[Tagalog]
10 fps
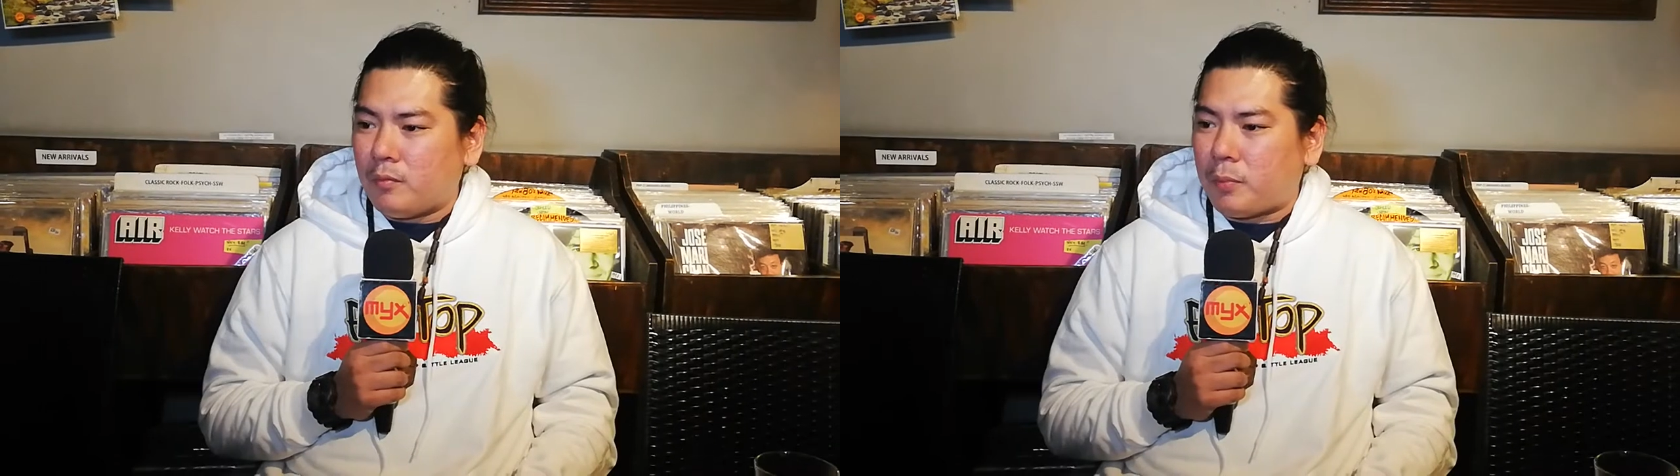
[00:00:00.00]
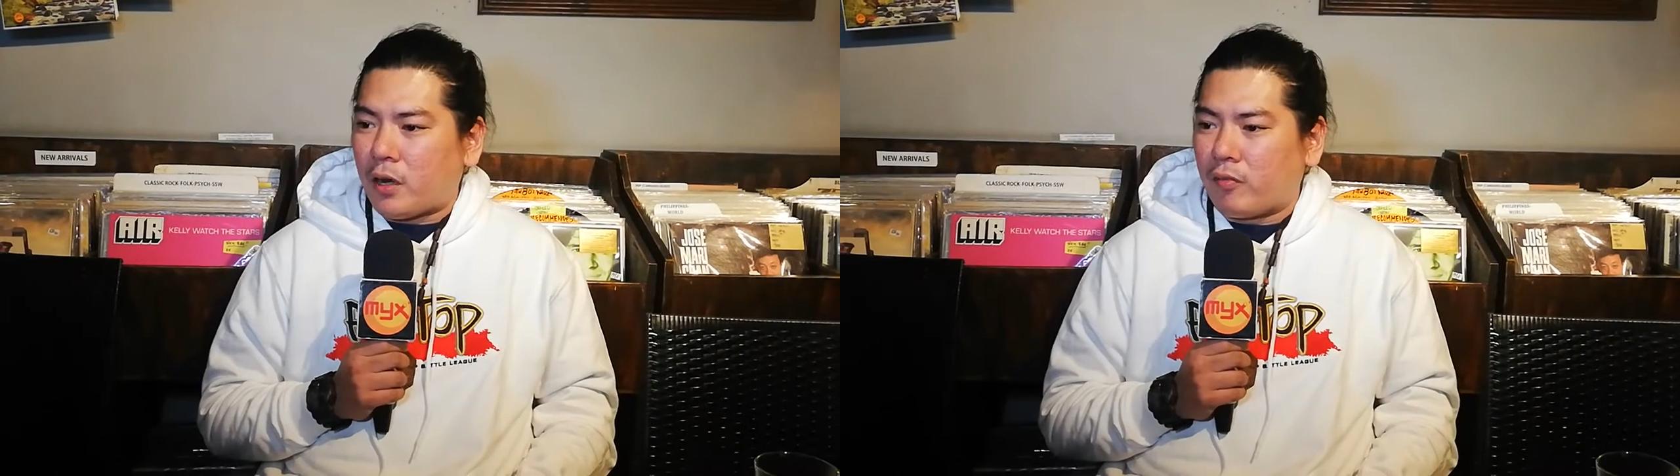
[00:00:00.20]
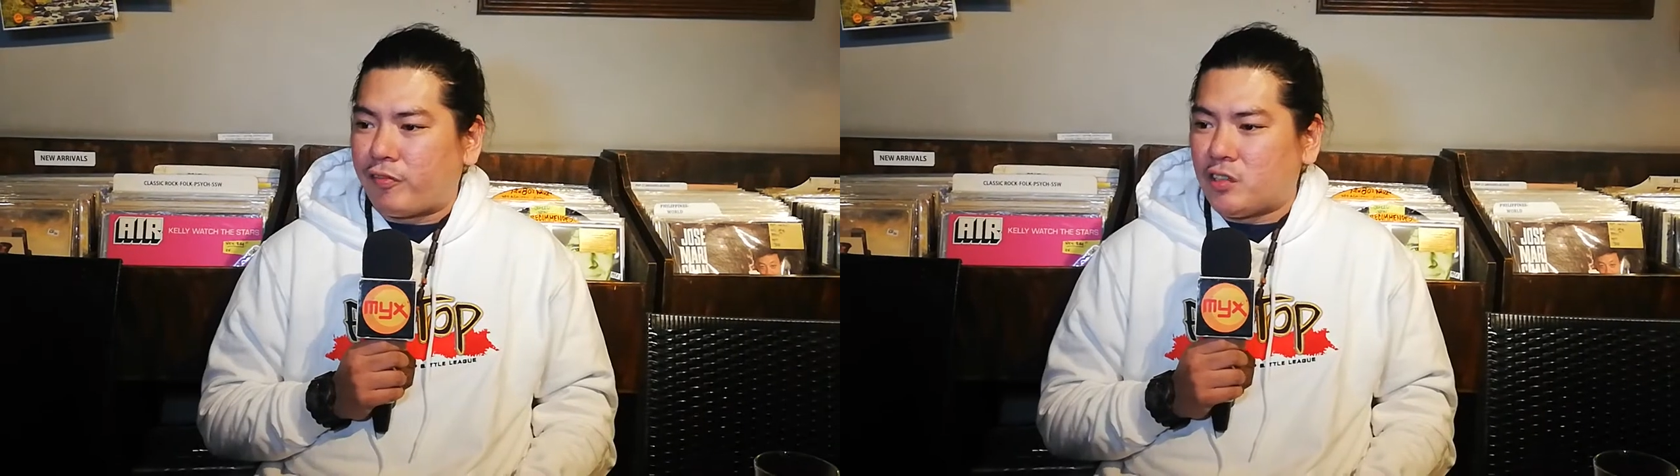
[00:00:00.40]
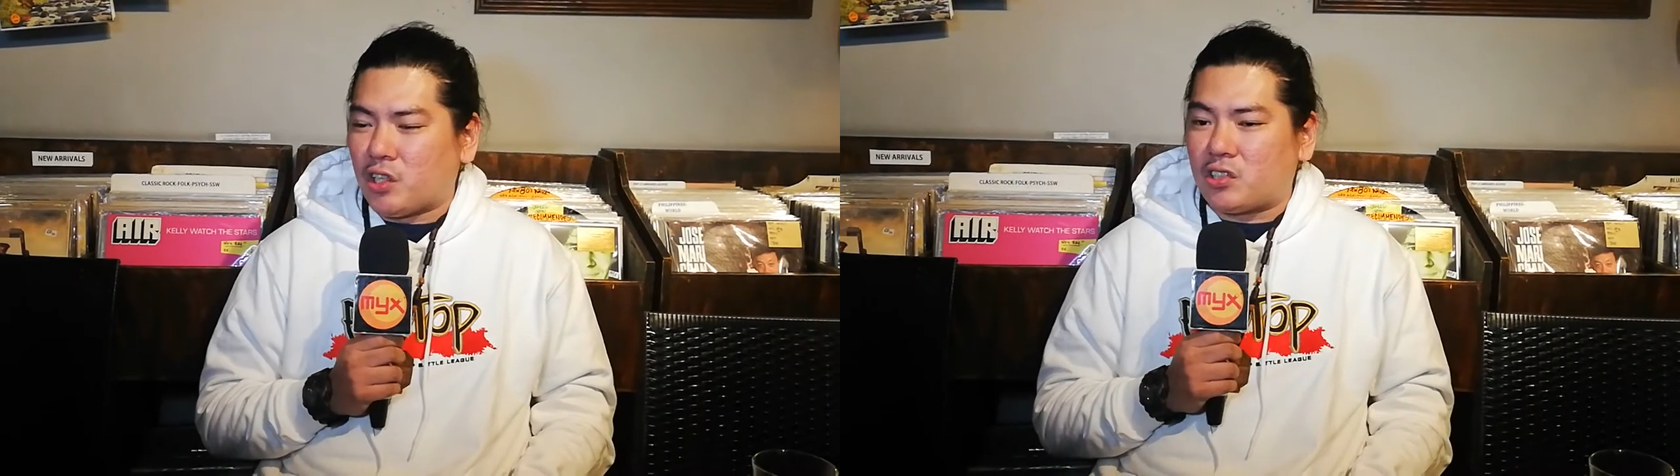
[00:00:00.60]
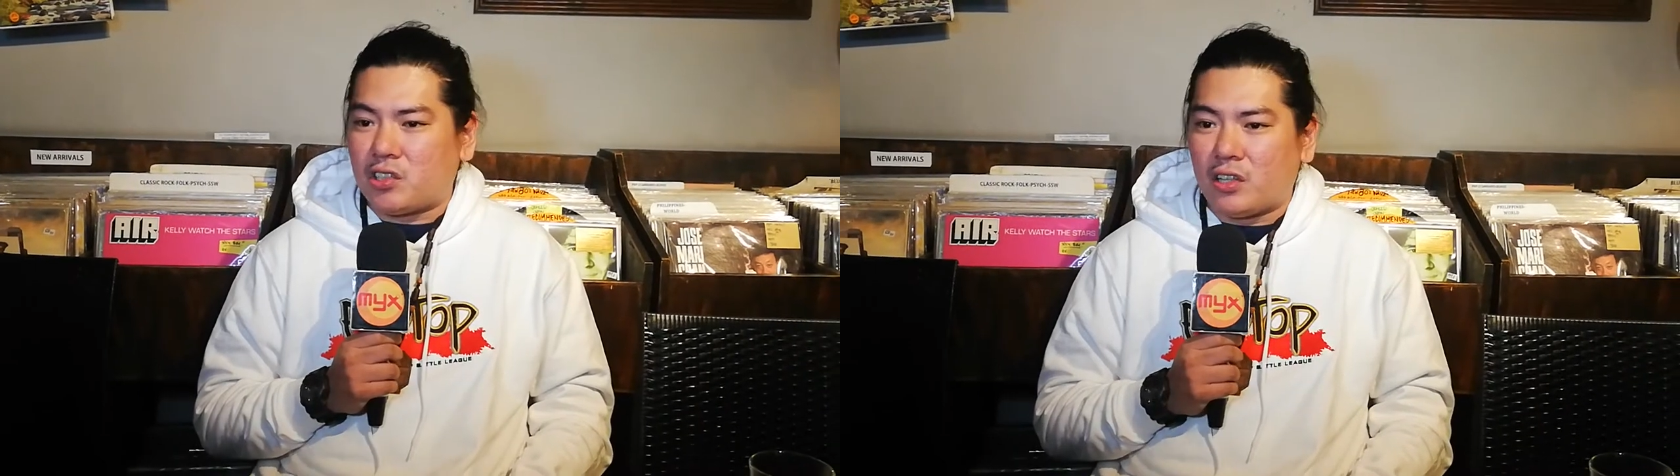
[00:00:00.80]
parang
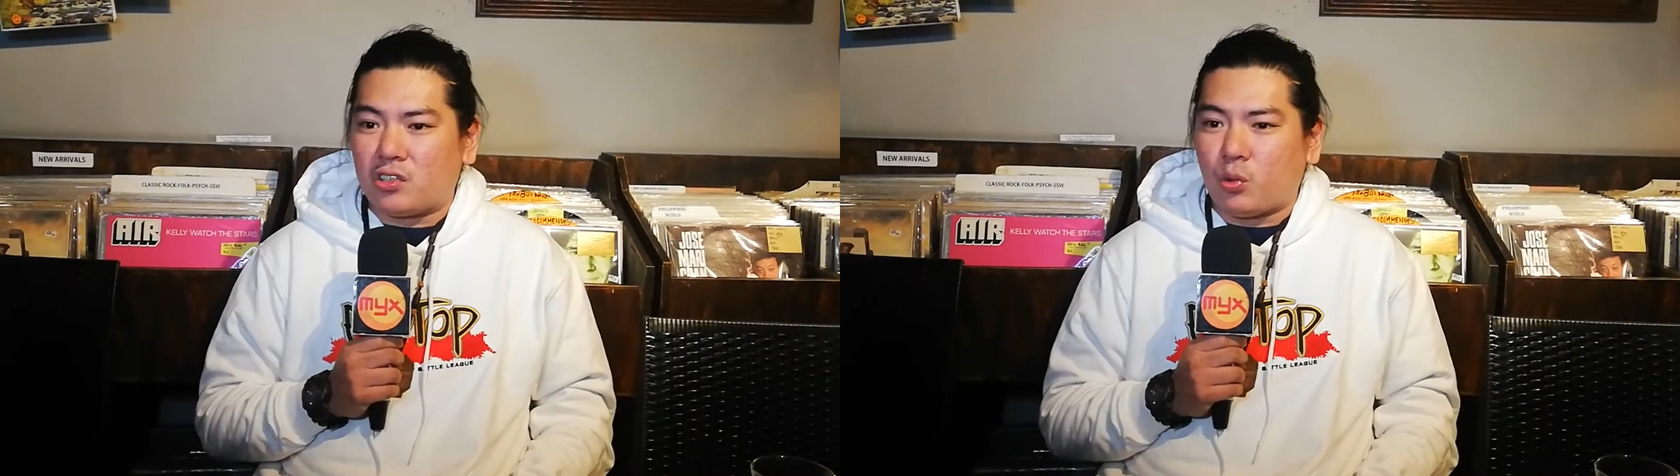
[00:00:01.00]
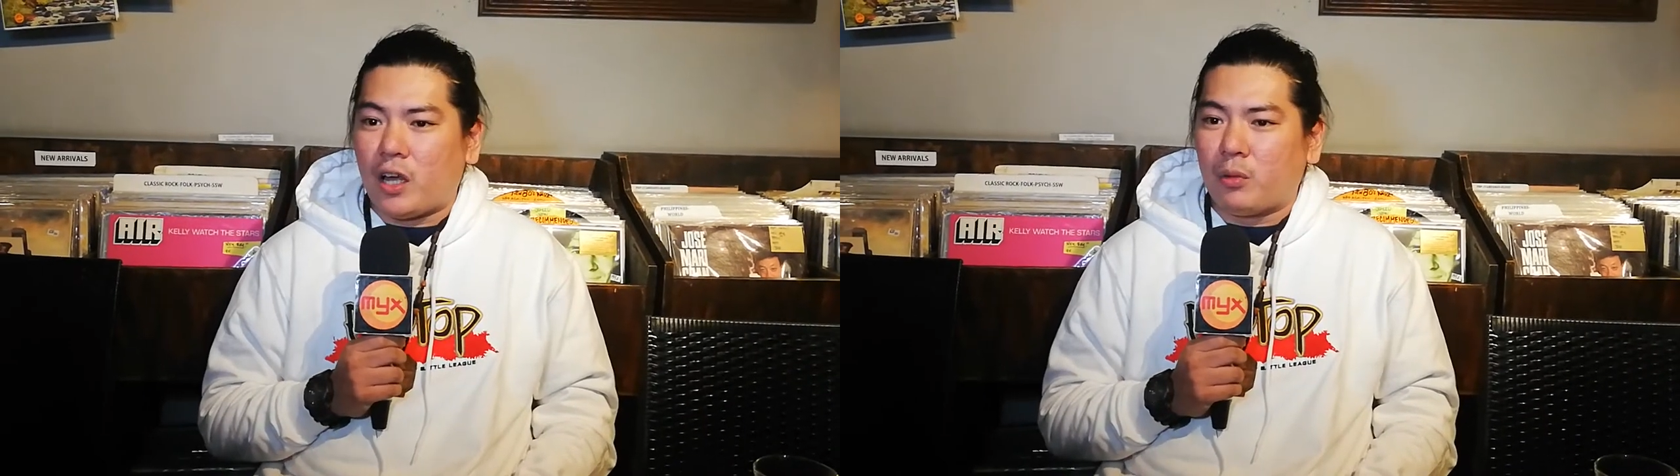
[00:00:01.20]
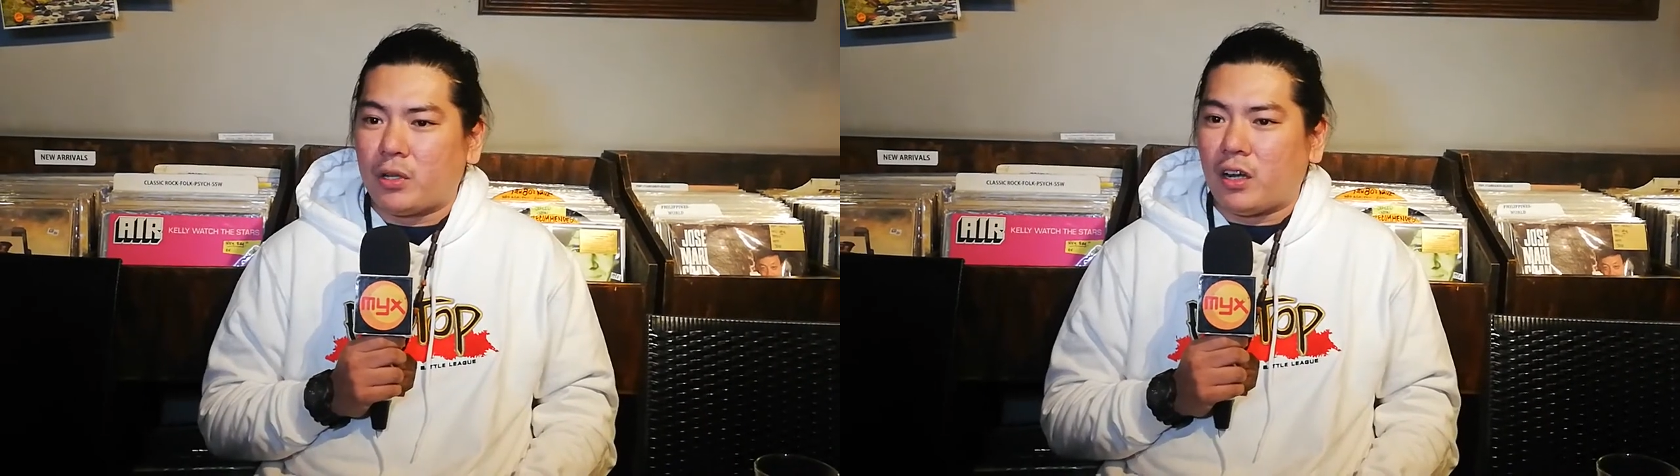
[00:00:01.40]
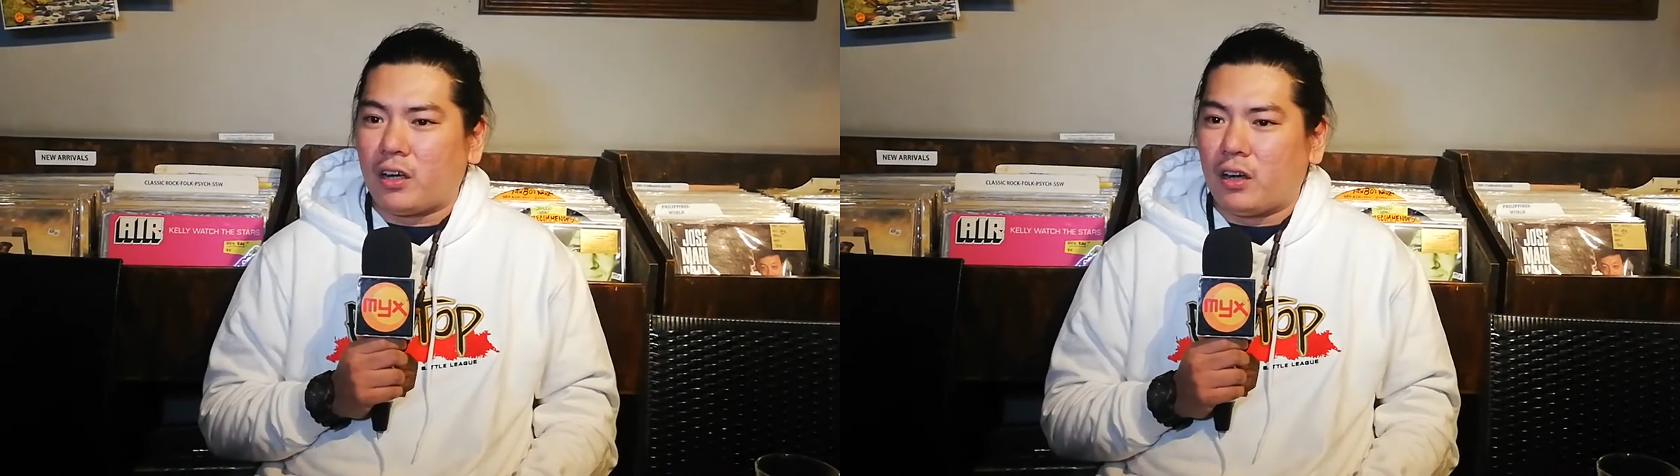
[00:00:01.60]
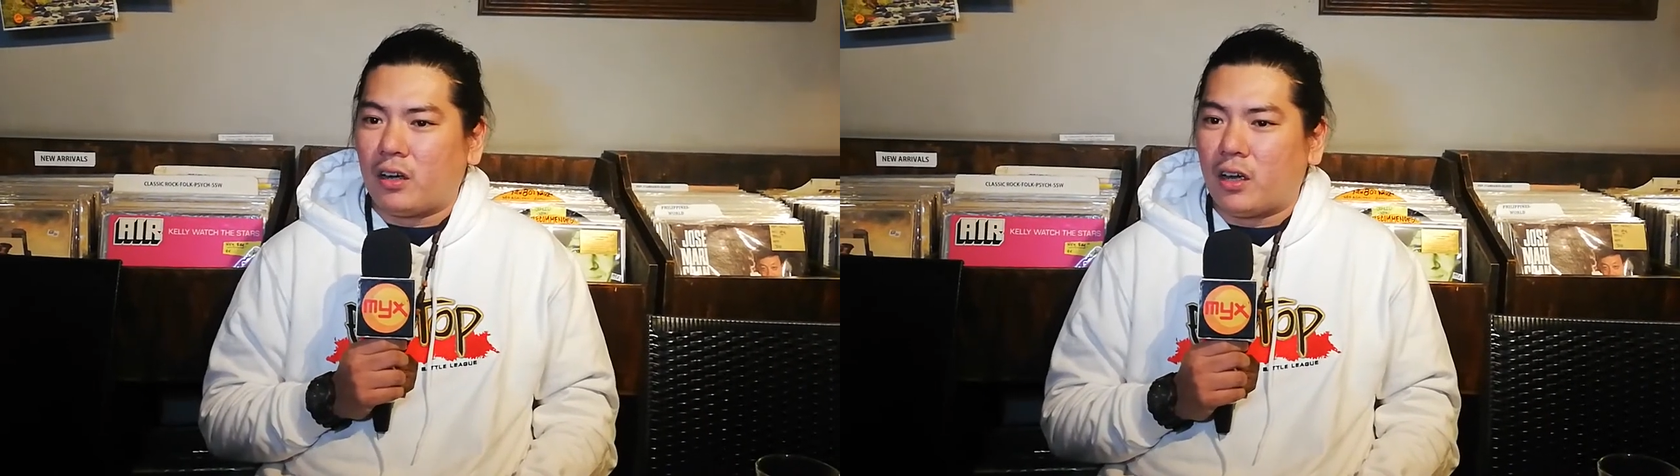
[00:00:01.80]
physics sense, wala naman
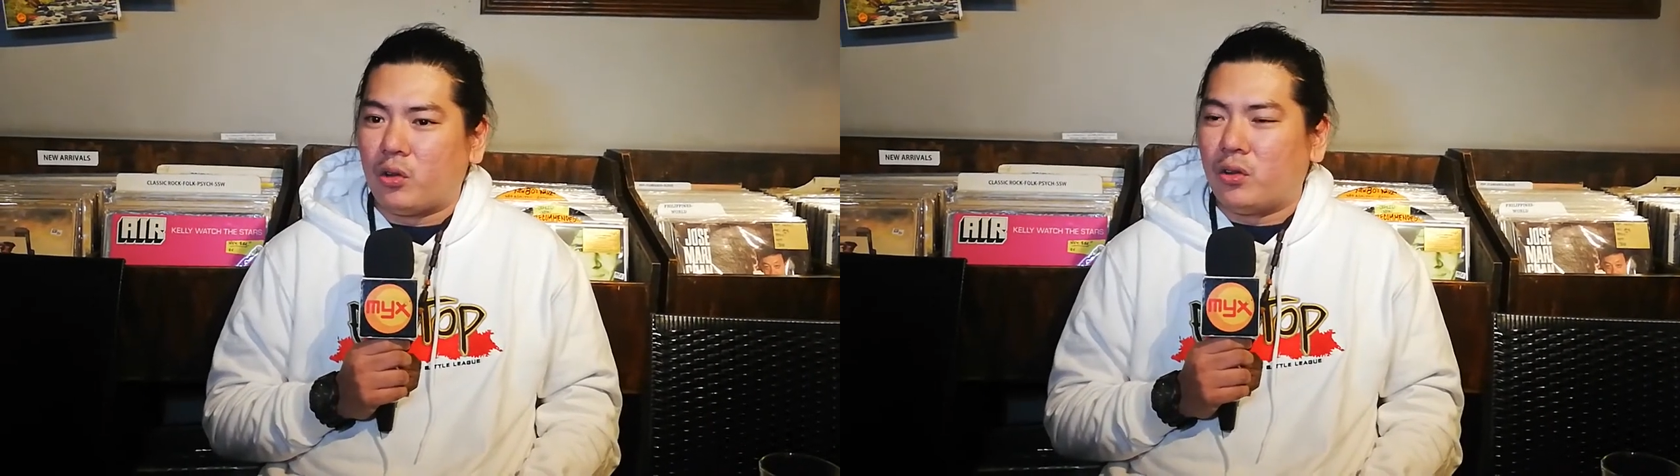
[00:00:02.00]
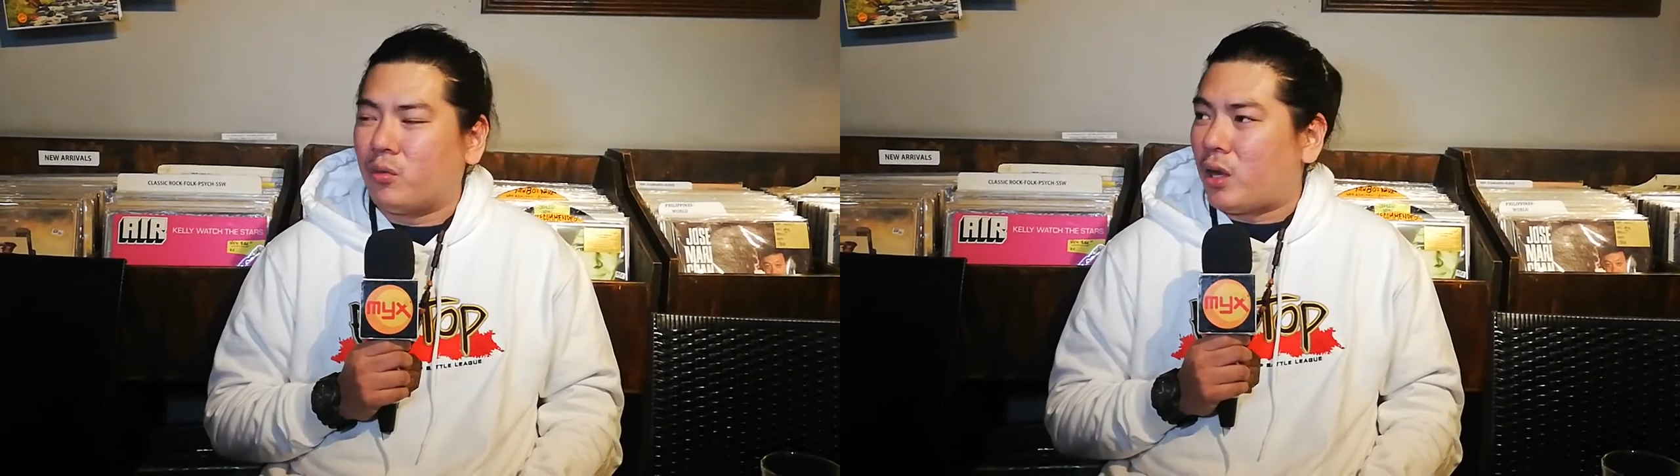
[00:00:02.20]
talagang ganun.